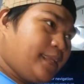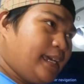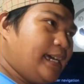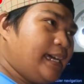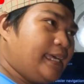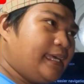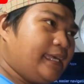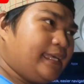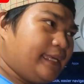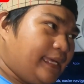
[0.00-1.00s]
uh,
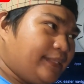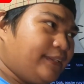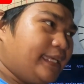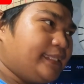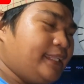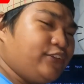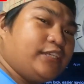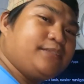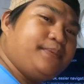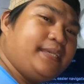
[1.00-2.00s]
ano natin,
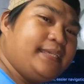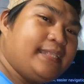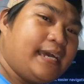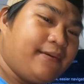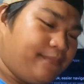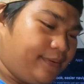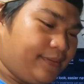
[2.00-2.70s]
USB na hub.